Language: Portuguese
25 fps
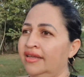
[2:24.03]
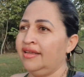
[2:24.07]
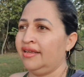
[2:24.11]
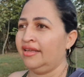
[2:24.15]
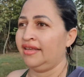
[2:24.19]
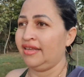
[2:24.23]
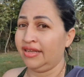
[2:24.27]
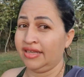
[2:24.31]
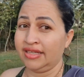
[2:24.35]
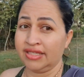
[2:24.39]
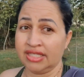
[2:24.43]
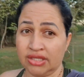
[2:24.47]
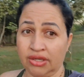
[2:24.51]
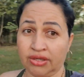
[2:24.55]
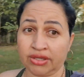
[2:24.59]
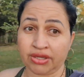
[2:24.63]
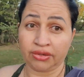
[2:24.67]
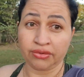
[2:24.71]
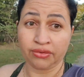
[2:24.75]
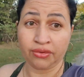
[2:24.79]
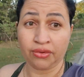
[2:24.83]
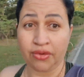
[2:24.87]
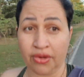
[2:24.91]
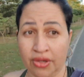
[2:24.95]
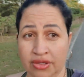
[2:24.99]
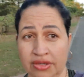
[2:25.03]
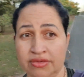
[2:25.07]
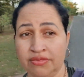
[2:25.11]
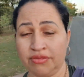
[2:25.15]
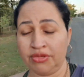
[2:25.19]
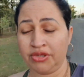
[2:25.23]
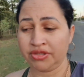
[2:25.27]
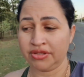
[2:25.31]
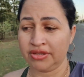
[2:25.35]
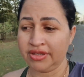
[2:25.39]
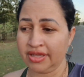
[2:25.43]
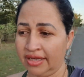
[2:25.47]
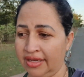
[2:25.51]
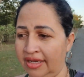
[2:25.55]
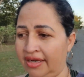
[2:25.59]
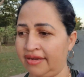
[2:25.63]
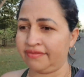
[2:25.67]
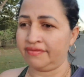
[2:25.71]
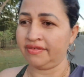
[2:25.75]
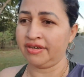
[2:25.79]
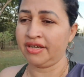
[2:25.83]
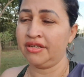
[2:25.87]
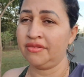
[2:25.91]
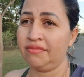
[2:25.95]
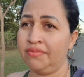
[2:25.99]
E só que eu não gosto muito de estar tá
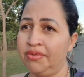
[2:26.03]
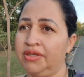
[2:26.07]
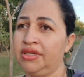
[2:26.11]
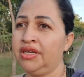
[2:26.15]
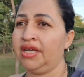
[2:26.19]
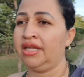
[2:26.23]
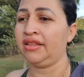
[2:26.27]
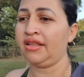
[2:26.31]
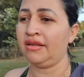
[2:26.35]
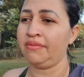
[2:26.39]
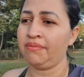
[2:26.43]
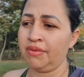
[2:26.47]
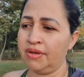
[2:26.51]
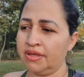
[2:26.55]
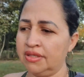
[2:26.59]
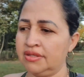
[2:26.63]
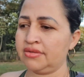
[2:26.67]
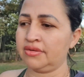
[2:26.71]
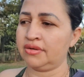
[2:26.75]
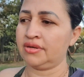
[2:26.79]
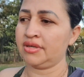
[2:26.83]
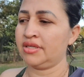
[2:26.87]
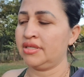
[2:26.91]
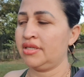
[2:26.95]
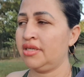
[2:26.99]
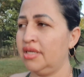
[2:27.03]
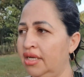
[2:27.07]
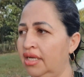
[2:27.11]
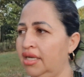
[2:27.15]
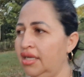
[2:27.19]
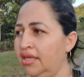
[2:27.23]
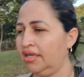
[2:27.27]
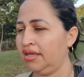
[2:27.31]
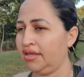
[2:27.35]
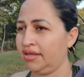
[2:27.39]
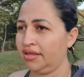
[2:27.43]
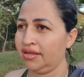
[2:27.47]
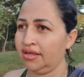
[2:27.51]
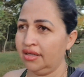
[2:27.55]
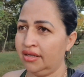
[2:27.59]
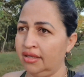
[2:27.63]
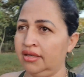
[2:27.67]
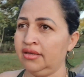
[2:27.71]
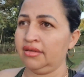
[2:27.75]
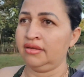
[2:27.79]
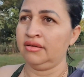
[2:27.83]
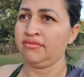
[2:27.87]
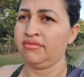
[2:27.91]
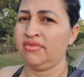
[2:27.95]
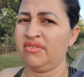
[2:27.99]
gravando, porque tem pessoas que
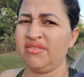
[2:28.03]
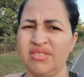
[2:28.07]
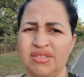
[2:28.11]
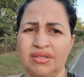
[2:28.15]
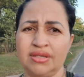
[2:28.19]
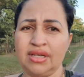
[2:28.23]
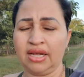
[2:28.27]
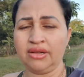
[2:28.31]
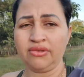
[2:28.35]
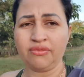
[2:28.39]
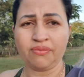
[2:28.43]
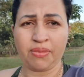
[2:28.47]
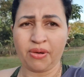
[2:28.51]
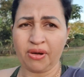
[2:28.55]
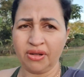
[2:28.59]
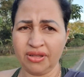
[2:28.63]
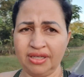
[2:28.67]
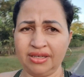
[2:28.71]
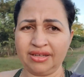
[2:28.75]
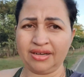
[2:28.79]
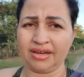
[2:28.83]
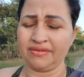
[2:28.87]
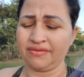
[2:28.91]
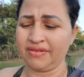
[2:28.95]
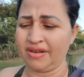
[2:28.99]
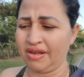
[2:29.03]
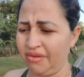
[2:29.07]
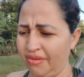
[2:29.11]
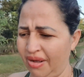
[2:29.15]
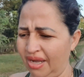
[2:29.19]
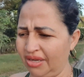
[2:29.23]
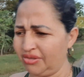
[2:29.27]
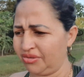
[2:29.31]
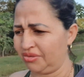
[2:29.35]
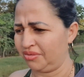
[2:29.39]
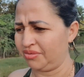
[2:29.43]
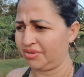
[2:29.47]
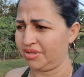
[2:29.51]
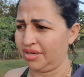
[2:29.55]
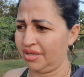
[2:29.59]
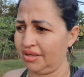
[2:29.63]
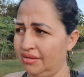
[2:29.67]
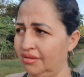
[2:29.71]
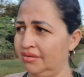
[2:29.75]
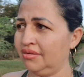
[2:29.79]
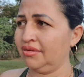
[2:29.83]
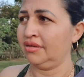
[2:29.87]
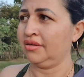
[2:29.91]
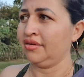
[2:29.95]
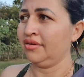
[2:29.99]
não sei, não pode gravar, eu acho, não sei.
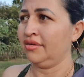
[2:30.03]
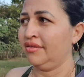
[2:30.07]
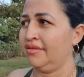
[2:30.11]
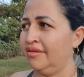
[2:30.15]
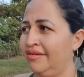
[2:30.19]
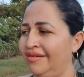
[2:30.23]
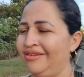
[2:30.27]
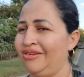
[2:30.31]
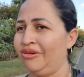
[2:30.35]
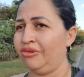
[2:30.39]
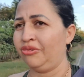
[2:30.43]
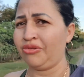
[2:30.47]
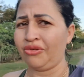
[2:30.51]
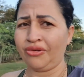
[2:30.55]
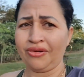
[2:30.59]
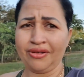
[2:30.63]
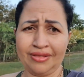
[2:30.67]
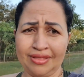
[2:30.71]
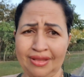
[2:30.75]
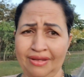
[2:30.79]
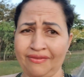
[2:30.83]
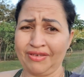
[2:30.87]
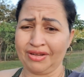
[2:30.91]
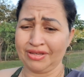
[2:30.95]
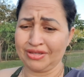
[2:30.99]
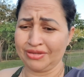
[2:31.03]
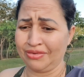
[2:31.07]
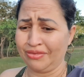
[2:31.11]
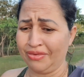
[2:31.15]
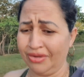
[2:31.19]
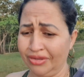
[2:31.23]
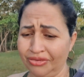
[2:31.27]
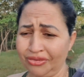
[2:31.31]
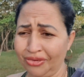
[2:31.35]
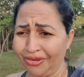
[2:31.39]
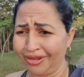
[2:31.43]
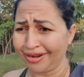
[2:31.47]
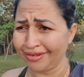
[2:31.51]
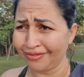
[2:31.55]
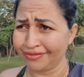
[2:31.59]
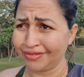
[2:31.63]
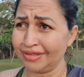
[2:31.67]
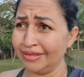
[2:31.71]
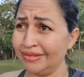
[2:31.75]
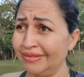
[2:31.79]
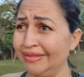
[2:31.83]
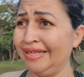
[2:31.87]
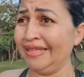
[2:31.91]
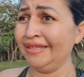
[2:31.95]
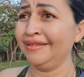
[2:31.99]
E eu tô de vez em quando tô
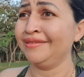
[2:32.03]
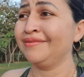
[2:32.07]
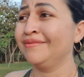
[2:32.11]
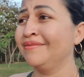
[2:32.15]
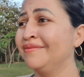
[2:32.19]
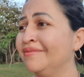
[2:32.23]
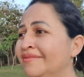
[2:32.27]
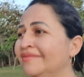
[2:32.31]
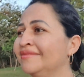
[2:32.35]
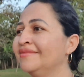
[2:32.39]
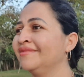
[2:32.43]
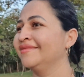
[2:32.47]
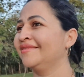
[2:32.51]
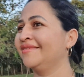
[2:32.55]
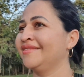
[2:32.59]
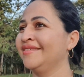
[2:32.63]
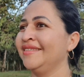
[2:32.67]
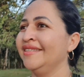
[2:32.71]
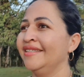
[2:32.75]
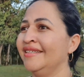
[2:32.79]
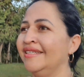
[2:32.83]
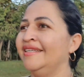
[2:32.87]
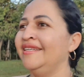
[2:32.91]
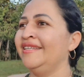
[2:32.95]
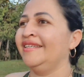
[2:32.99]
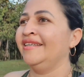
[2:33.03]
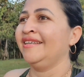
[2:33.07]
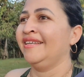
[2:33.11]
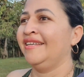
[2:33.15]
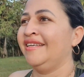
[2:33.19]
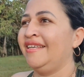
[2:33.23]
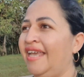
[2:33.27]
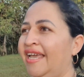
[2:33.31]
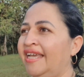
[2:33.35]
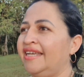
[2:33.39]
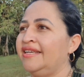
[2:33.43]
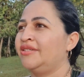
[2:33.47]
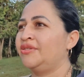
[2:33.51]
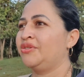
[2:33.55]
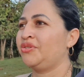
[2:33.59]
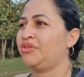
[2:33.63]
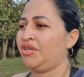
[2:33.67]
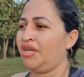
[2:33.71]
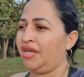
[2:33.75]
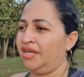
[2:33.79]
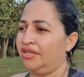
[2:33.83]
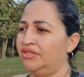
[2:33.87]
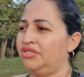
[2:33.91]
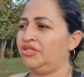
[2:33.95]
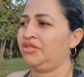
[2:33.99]
gravando, né? E é isso,
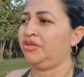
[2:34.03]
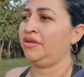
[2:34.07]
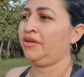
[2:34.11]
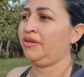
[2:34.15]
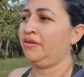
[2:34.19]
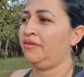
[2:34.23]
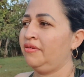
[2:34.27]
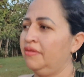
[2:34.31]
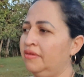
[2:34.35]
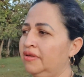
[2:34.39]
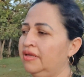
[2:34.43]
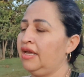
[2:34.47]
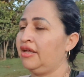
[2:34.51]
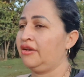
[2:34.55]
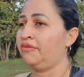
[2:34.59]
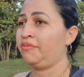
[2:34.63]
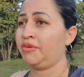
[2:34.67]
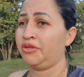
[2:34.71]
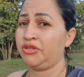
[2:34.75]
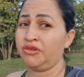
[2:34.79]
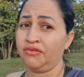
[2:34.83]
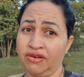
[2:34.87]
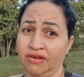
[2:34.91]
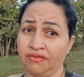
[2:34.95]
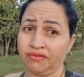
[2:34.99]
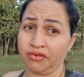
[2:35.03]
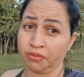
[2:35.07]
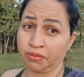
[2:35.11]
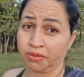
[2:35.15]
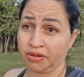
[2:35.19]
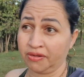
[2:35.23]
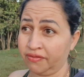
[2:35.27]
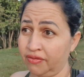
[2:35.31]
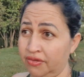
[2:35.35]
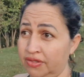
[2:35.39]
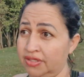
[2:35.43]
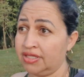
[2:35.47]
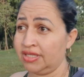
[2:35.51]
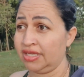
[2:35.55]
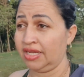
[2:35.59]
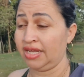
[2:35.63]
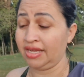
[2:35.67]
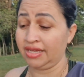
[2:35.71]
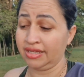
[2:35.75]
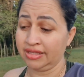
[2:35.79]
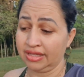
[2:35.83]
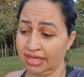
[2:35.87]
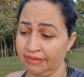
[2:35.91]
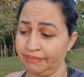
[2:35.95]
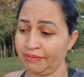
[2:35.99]
gente. Quero pedir um favor para você
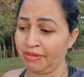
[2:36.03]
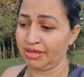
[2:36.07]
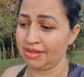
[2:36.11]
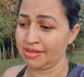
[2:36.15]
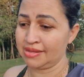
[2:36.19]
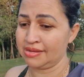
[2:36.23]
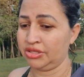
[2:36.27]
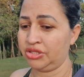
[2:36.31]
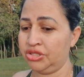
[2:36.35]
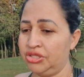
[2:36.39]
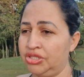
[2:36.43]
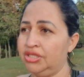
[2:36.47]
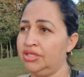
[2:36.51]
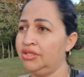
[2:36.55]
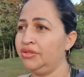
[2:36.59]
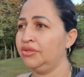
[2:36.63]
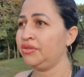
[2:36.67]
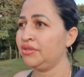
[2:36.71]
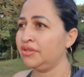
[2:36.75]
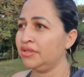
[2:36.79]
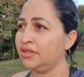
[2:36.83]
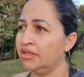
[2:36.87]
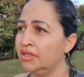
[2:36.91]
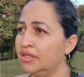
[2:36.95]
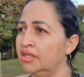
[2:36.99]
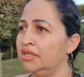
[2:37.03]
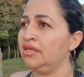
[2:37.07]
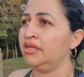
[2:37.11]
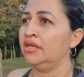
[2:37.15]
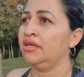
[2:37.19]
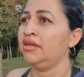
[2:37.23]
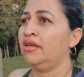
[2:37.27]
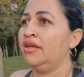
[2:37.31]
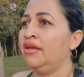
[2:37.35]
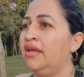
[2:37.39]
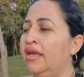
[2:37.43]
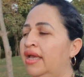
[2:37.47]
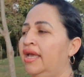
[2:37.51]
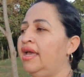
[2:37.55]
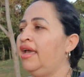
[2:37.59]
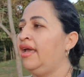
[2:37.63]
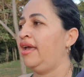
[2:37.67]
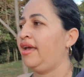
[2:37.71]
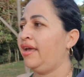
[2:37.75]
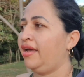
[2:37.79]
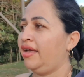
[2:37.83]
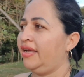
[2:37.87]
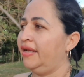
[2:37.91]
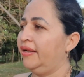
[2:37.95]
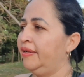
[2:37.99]
aí que tá me assistindo.
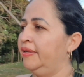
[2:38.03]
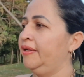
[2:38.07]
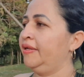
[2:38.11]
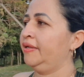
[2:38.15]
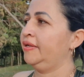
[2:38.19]
É...